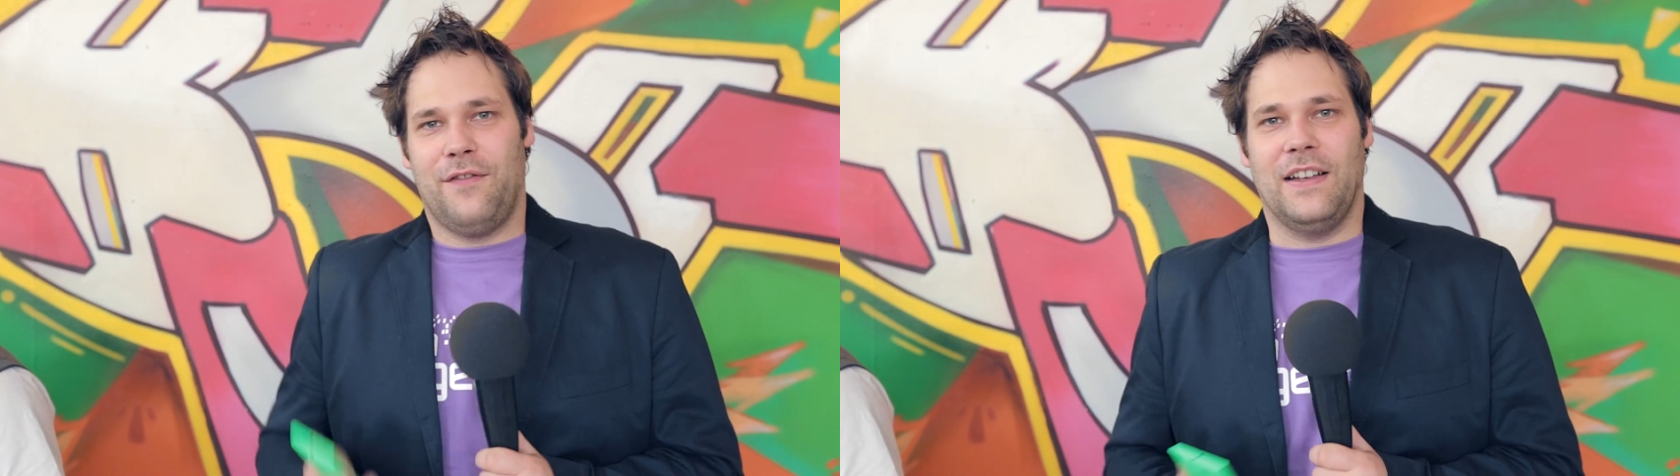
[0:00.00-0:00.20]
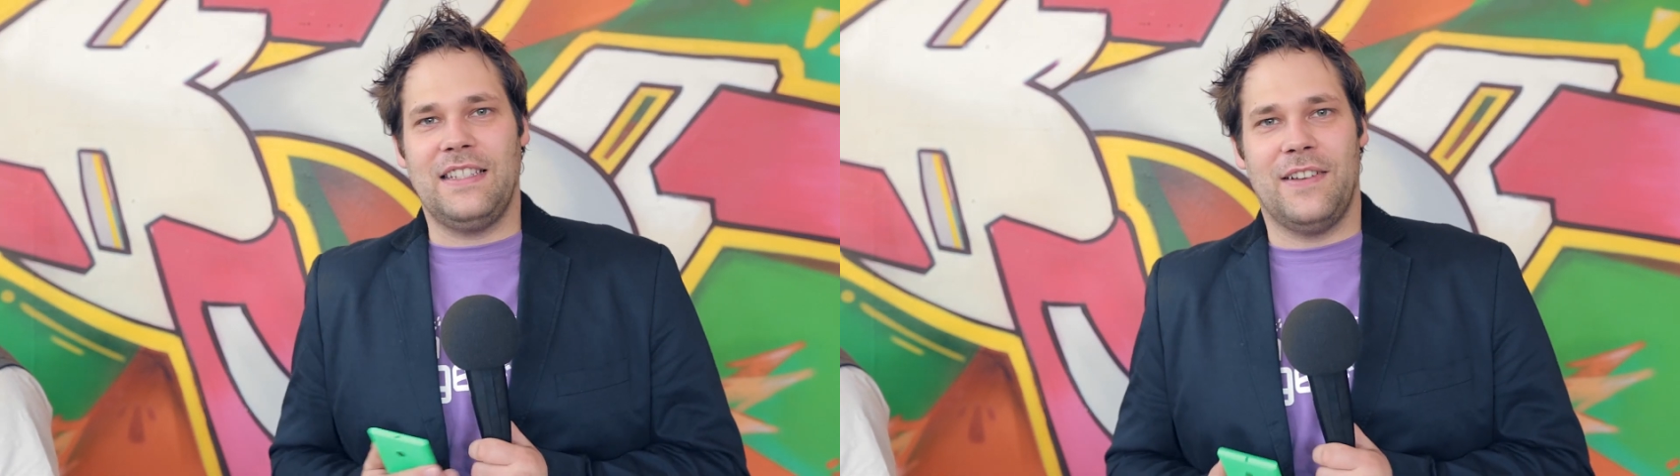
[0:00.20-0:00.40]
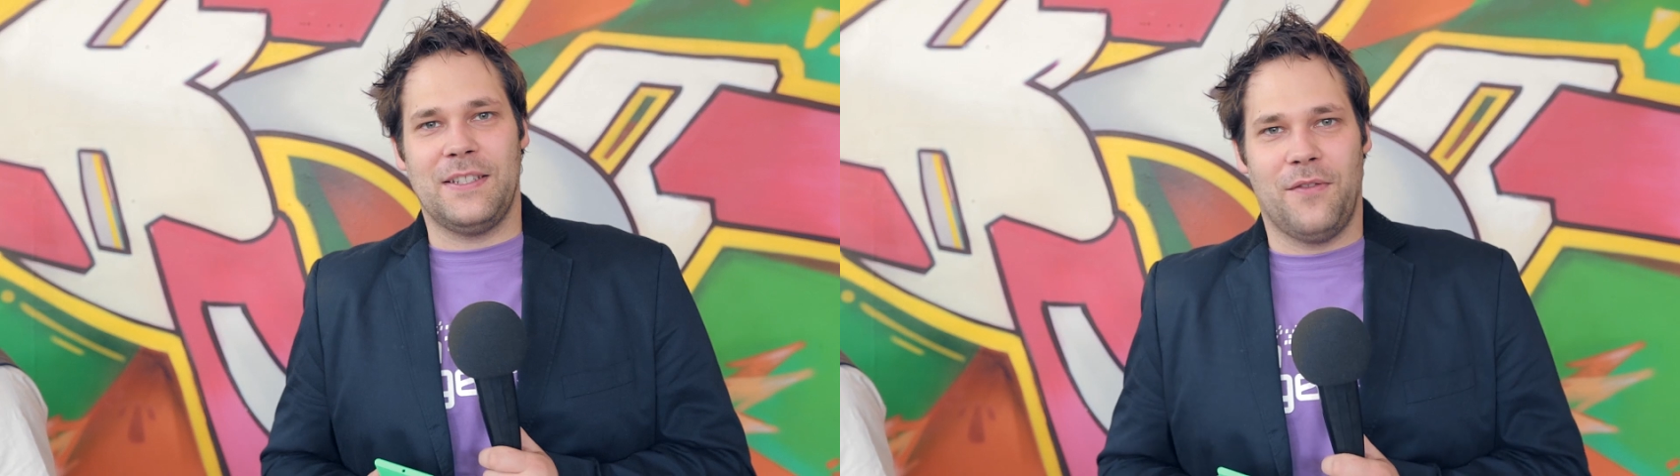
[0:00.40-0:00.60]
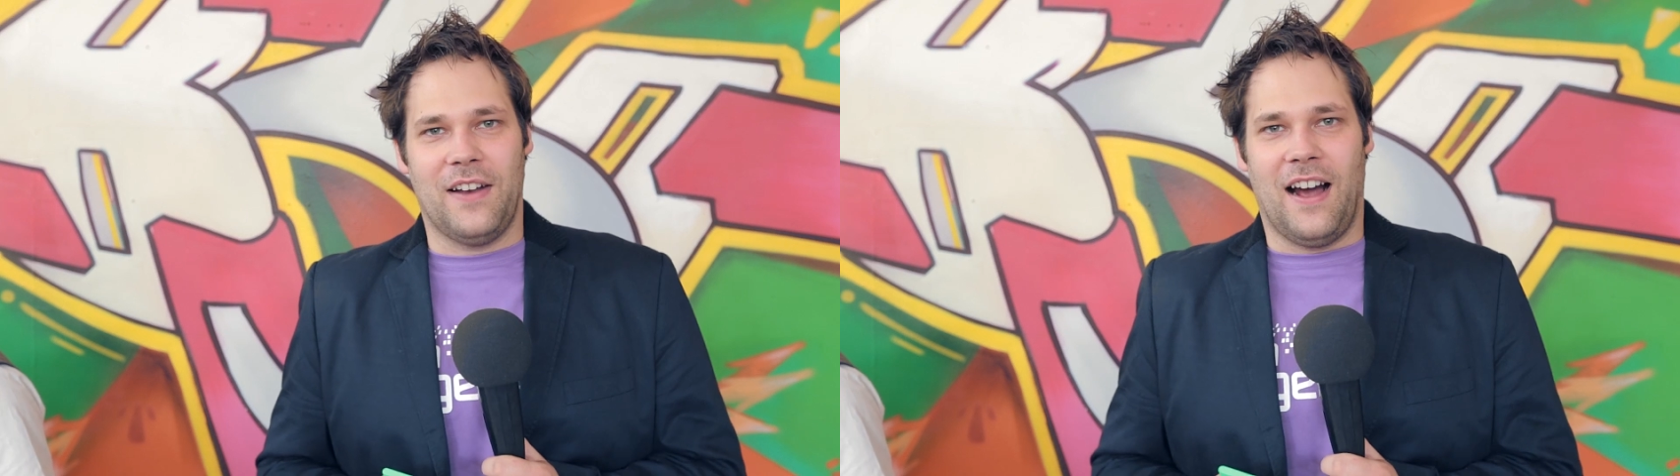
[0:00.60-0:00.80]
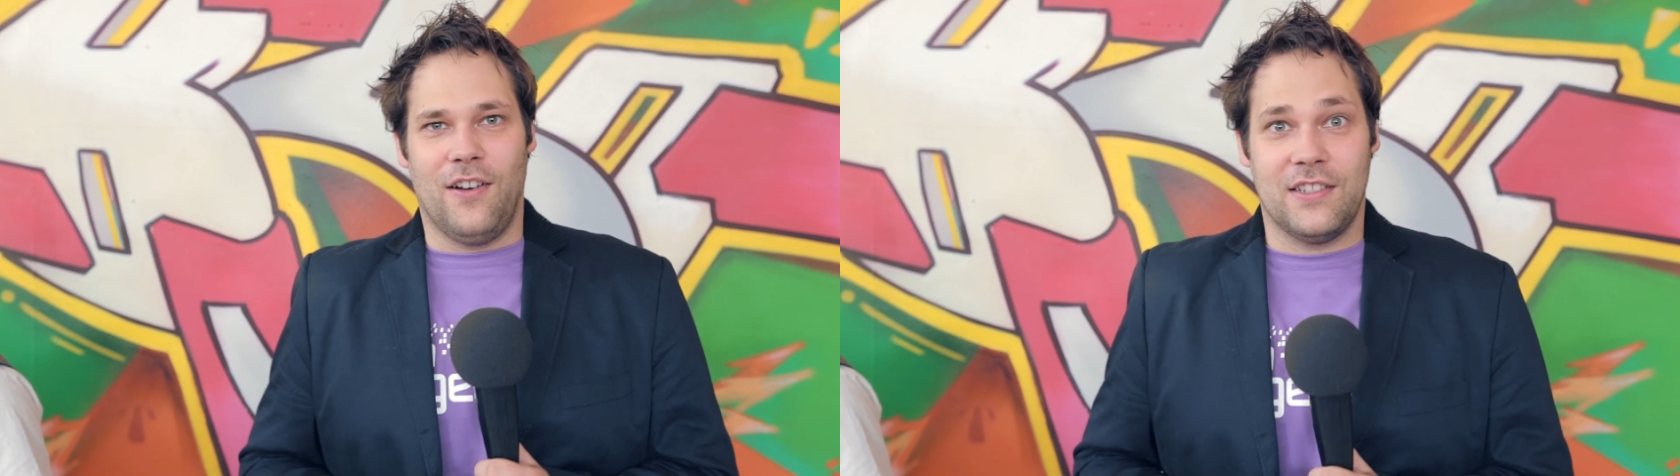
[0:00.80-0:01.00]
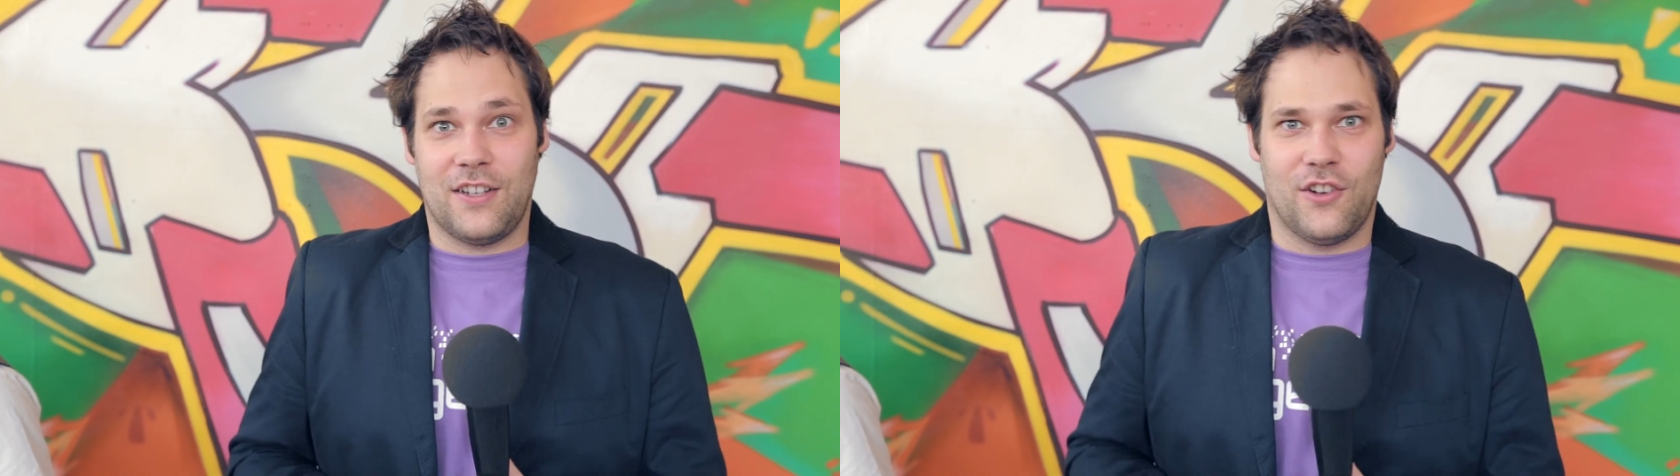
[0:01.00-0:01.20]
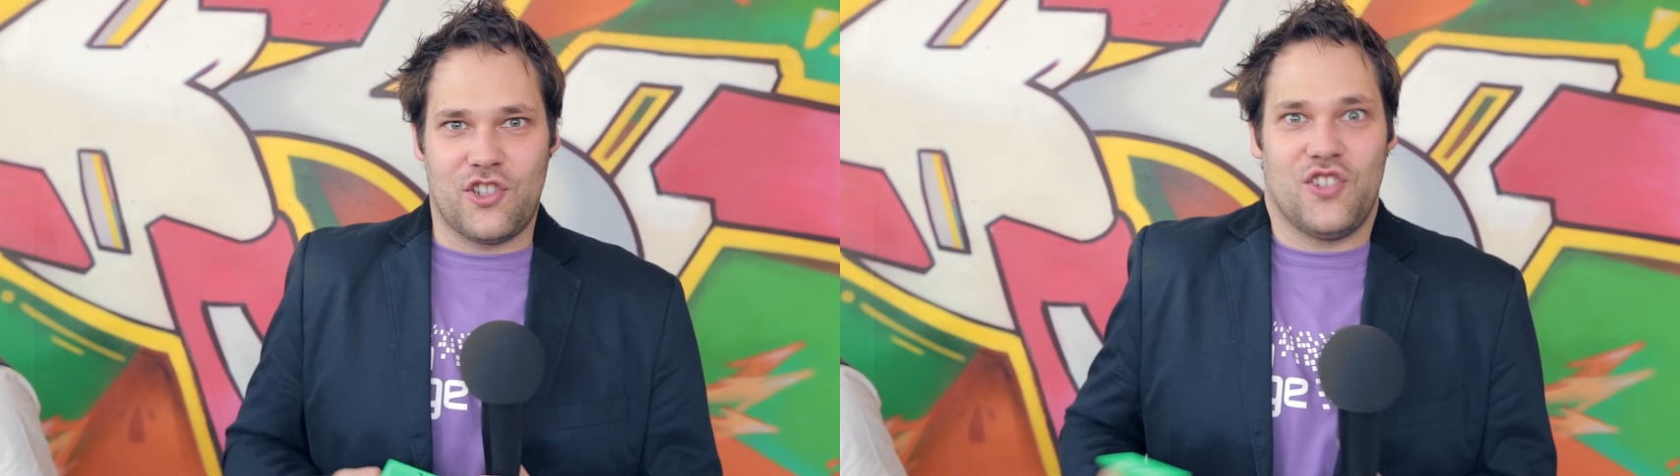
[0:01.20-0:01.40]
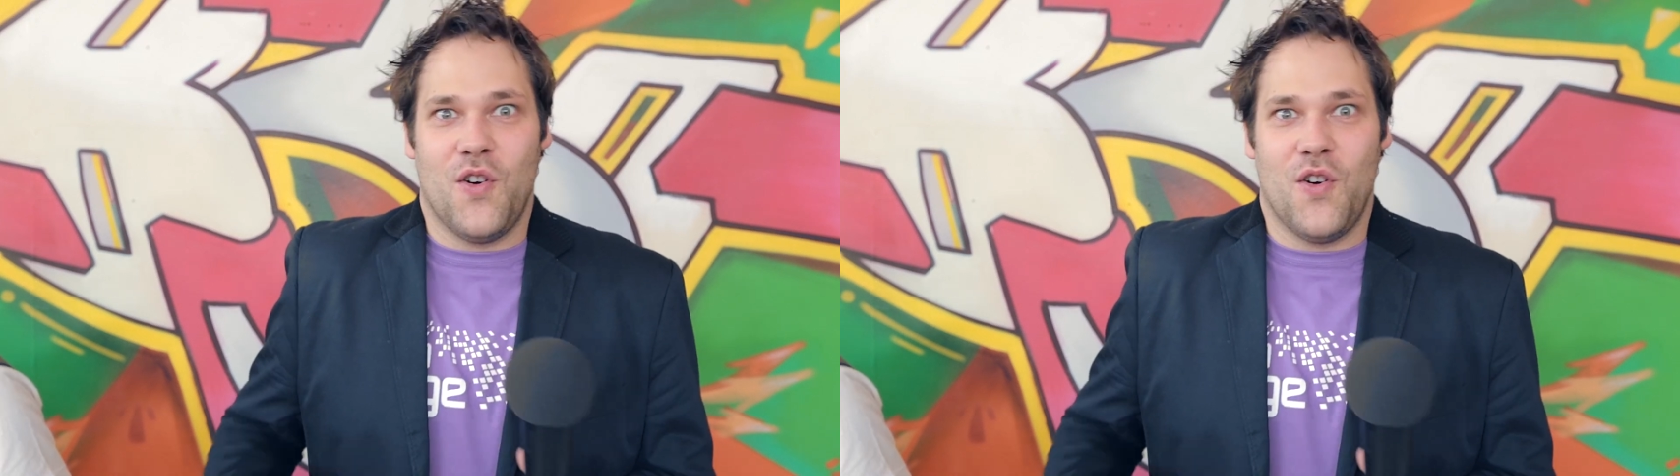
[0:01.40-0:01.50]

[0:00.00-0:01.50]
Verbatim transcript: Fast wäre es mir wieder rausgerutscht.